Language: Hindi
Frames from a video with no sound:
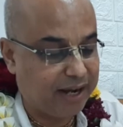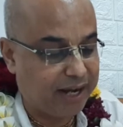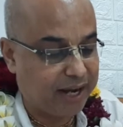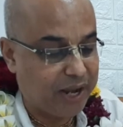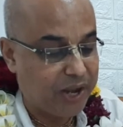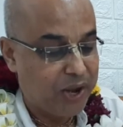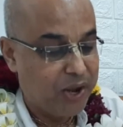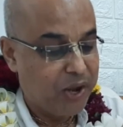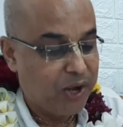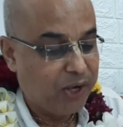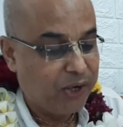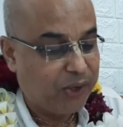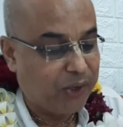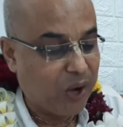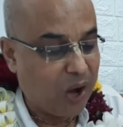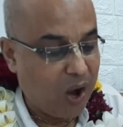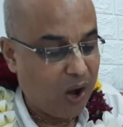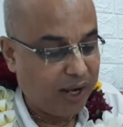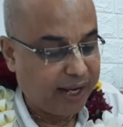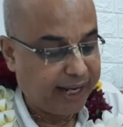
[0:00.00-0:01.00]
करें
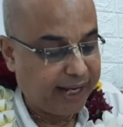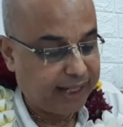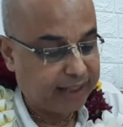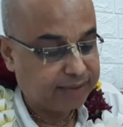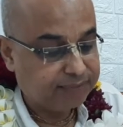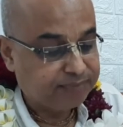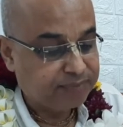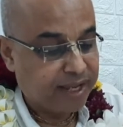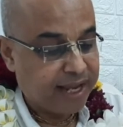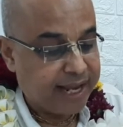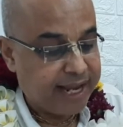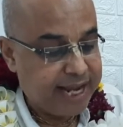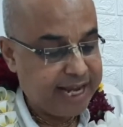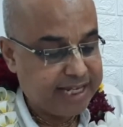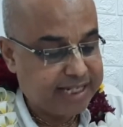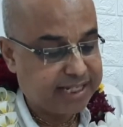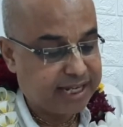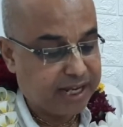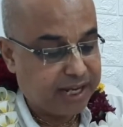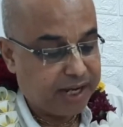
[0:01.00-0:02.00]
क्योंकि
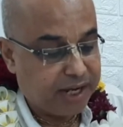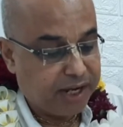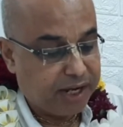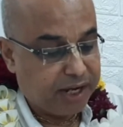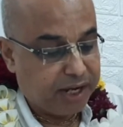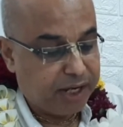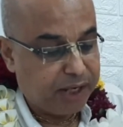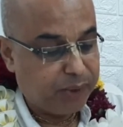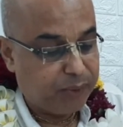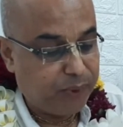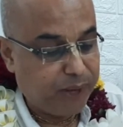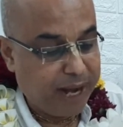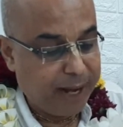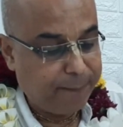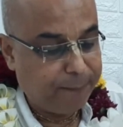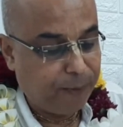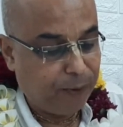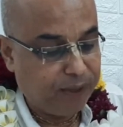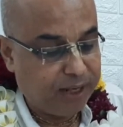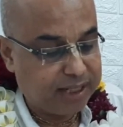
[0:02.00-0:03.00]
इस
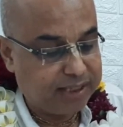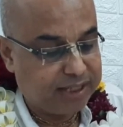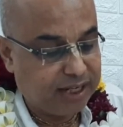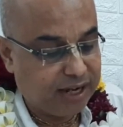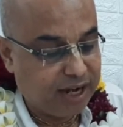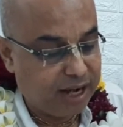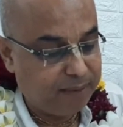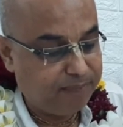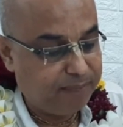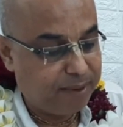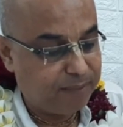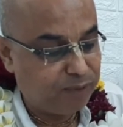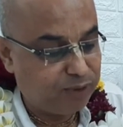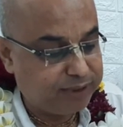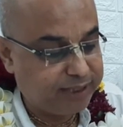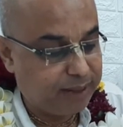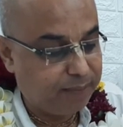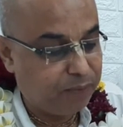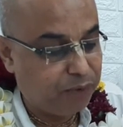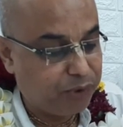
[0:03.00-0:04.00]
द्वेतपूर्ण जगत में
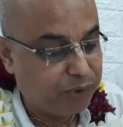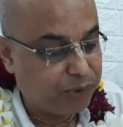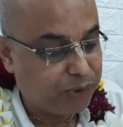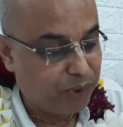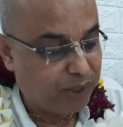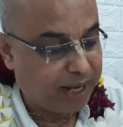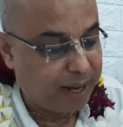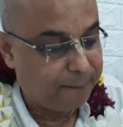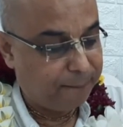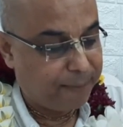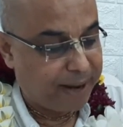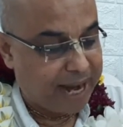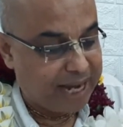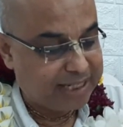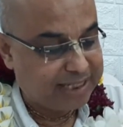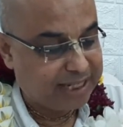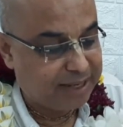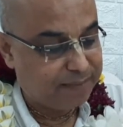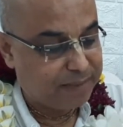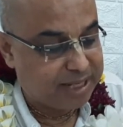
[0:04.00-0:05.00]
मुझे मृत्यु के
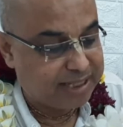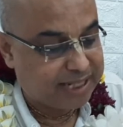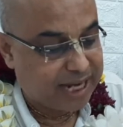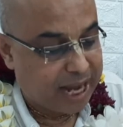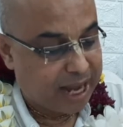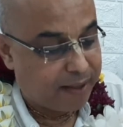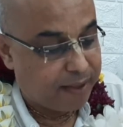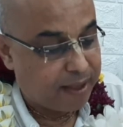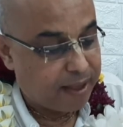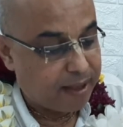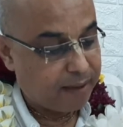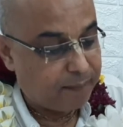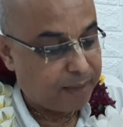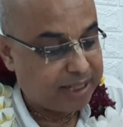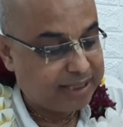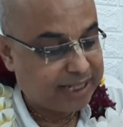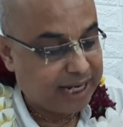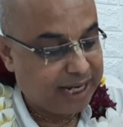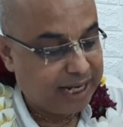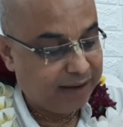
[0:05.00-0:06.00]
पास से बचा
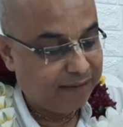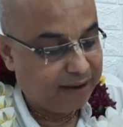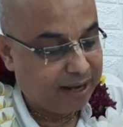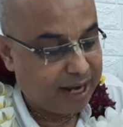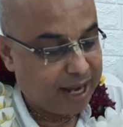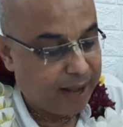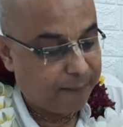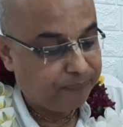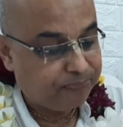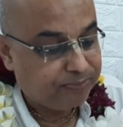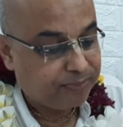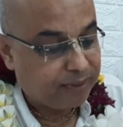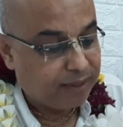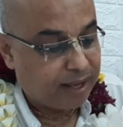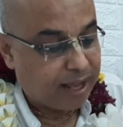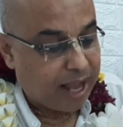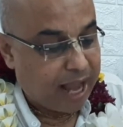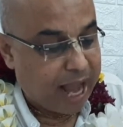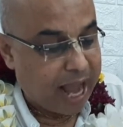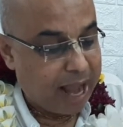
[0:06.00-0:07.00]
बचाने वाला
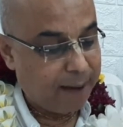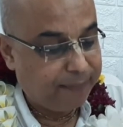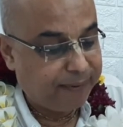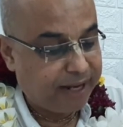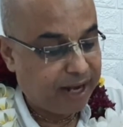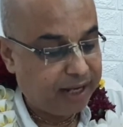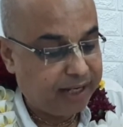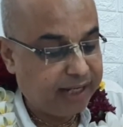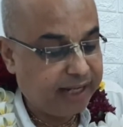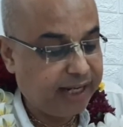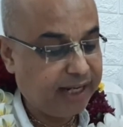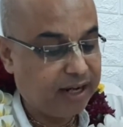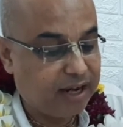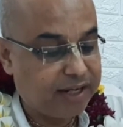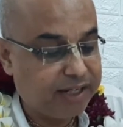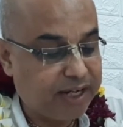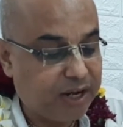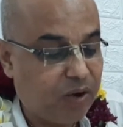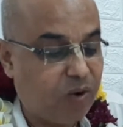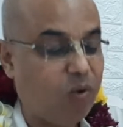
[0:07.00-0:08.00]
आपके अतिरिक्त
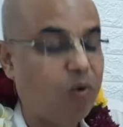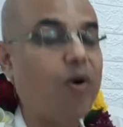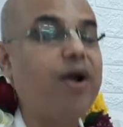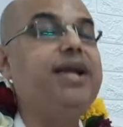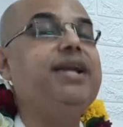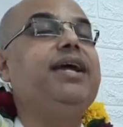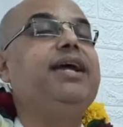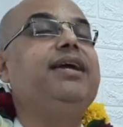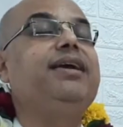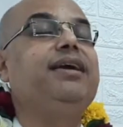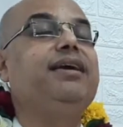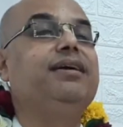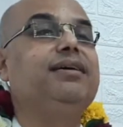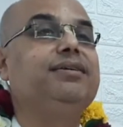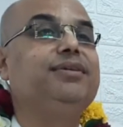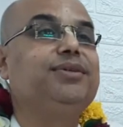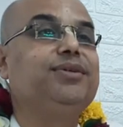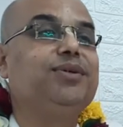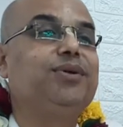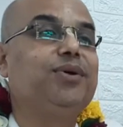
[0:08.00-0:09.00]
अन्य कोई नहीं है
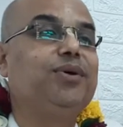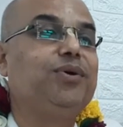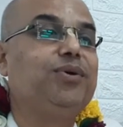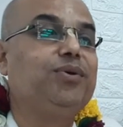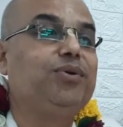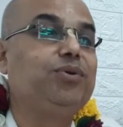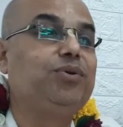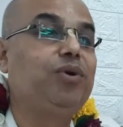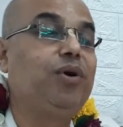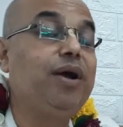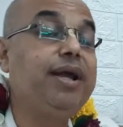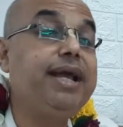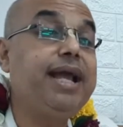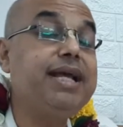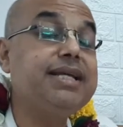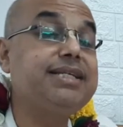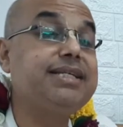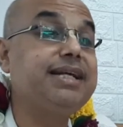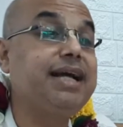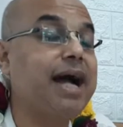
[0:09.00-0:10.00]
तो
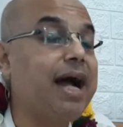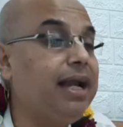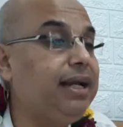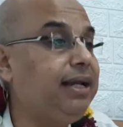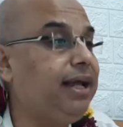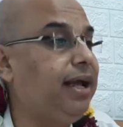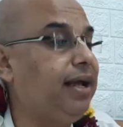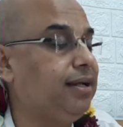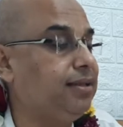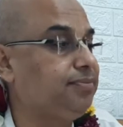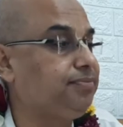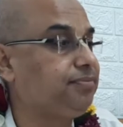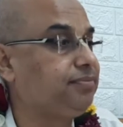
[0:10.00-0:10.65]
ये सिखाते हैं